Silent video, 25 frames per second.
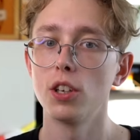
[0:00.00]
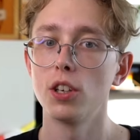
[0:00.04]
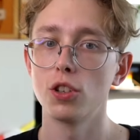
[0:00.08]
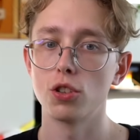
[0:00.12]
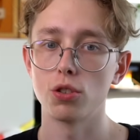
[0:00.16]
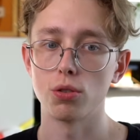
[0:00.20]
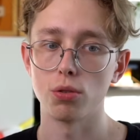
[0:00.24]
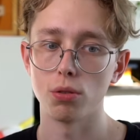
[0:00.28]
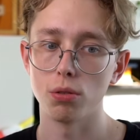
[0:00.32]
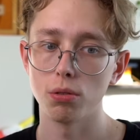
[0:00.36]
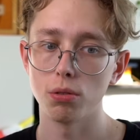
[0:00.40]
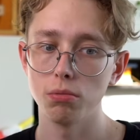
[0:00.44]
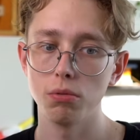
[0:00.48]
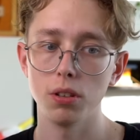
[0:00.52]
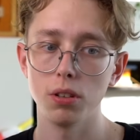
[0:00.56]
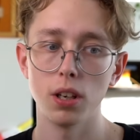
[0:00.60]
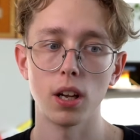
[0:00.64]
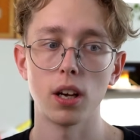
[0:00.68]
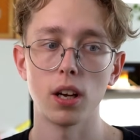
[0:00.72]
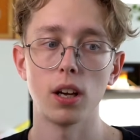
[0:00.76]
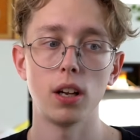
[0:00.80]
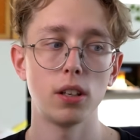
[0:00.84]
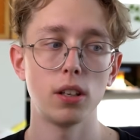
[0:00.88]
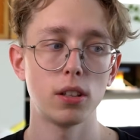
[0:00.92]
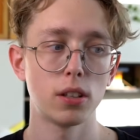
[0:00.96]
что он
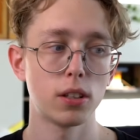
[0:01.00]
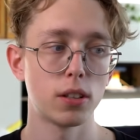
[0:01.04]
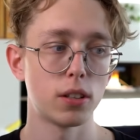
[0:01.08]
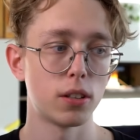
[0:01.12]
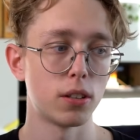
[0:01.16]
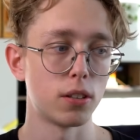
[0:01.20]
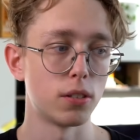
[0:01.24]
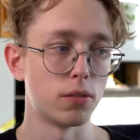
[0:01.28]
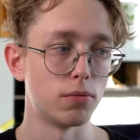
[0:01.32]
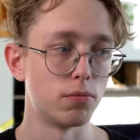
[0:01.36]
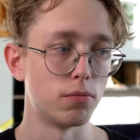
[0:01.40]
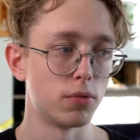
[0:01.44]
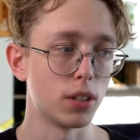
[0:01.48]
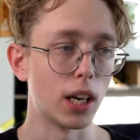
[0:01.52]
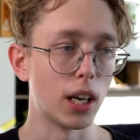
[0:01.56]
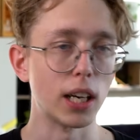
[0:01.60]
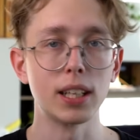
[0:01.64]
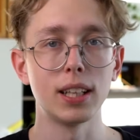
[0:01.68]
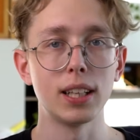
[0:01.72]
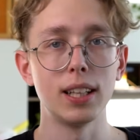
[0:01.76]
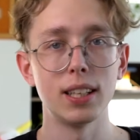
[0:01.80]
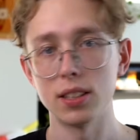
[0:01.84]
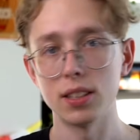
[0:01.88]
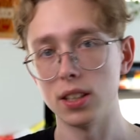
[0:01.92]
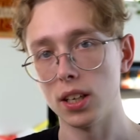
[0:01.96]
нереально, как
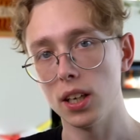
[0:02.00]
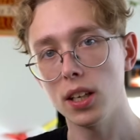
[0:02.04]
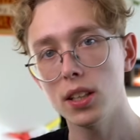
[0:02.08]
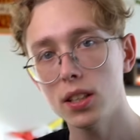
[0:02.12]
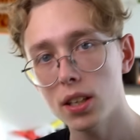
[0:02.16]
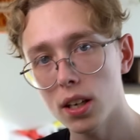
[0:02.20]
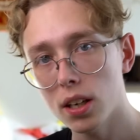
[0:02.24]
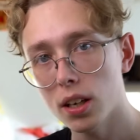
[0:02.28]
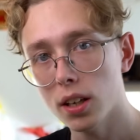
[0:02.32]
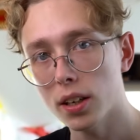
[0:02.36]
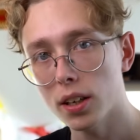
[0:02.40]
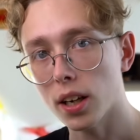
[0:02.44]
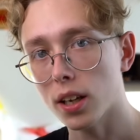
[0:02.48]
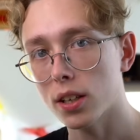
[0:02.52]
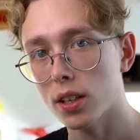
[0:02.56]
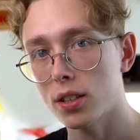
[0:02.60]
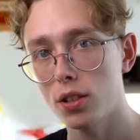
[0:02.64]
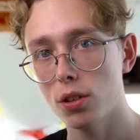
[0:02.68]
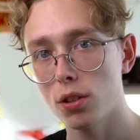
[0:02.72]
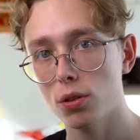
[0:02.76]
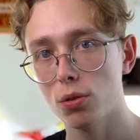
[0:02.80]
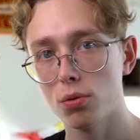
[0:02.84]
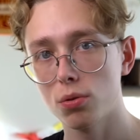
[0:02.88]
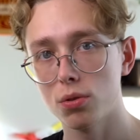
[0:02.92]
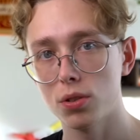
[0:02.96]
и для зрителей,
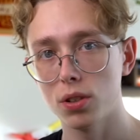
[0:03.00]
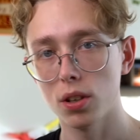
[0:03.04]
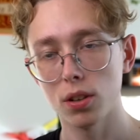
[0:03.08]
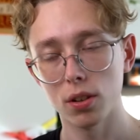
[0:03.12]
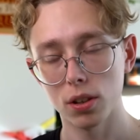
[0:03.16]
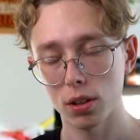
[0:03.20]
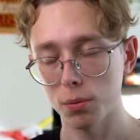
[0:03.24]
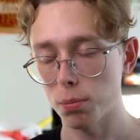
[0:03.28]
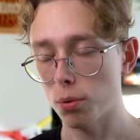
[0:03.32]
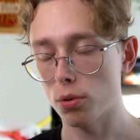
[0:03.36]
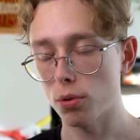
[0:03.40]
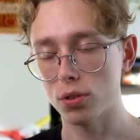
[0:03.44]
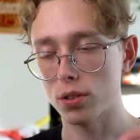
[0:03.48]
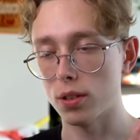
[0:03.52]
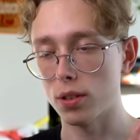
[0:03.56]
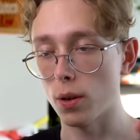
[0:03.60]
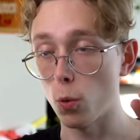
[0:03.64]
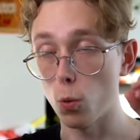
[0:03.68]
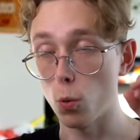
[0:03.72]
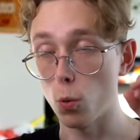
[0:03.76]
картину сделает просто